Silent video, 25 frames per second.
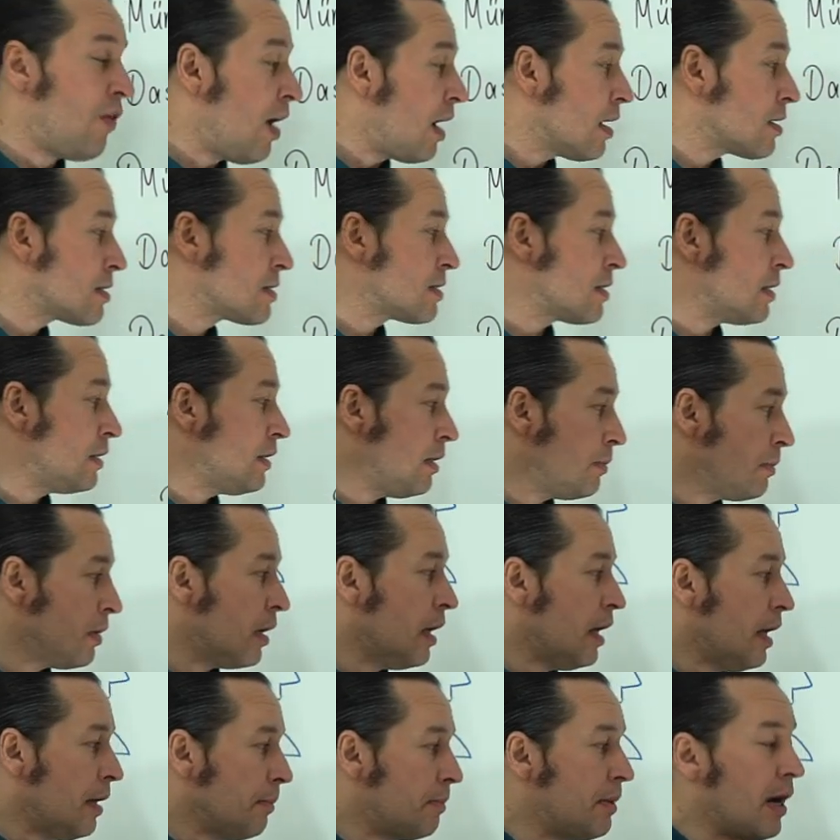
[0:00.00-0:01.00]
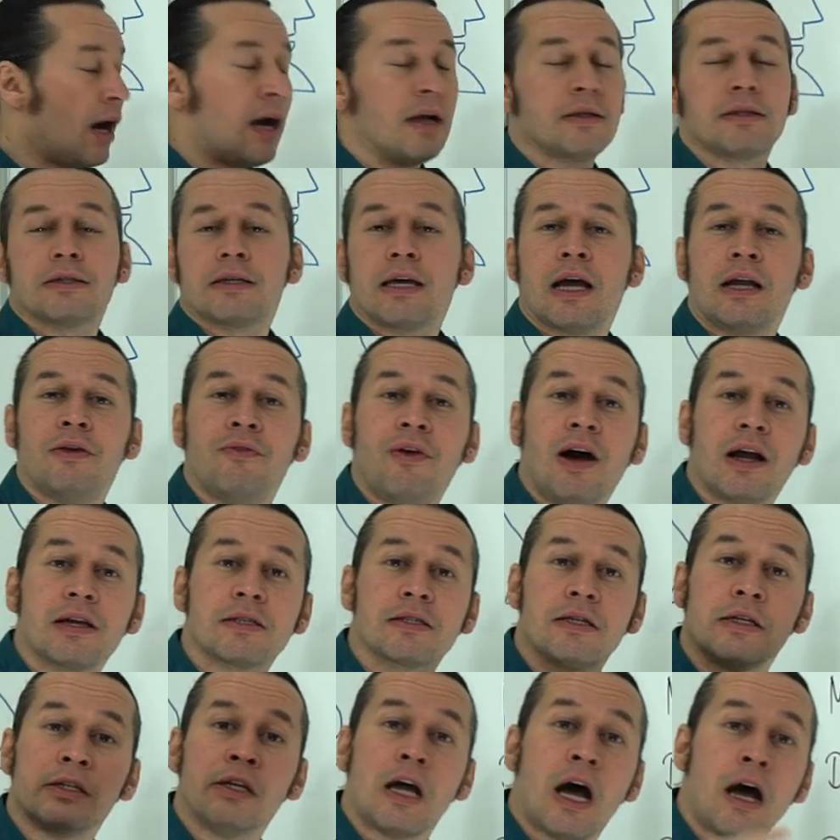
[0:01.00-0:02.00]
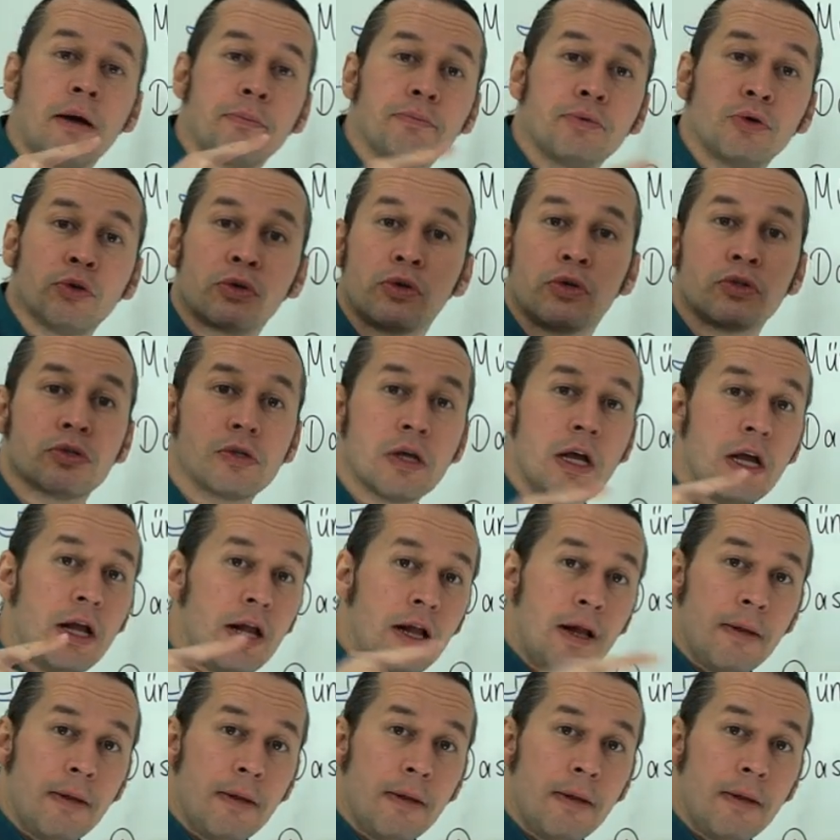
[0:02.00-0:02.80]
varsa değil mi? Bir artikel varsa ne yapıyoruz?